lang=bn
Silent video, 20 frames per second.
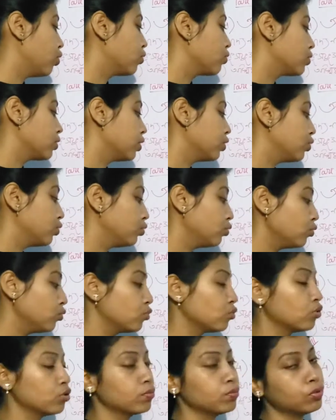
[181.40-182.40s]
সংশ্লেষিত
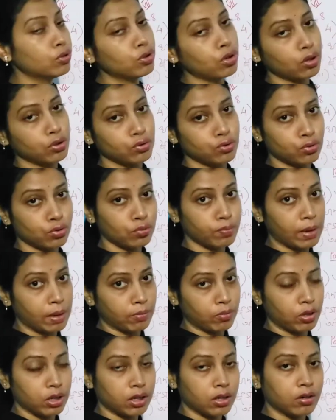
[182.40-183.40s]
জৈব রঞ্জক
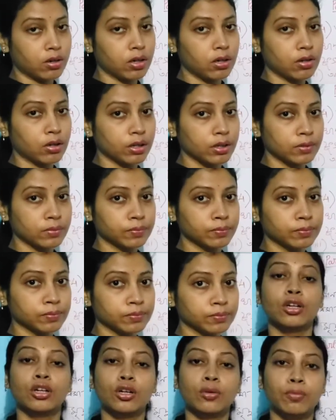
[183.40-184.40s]
ব্যবহার করা হয়
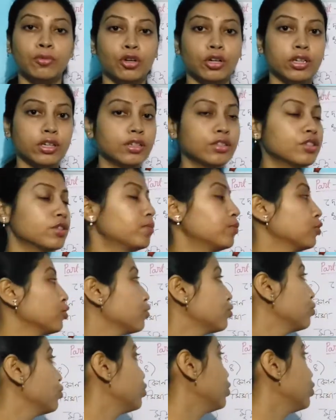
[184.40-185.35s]
পরের যে প্রশ্ন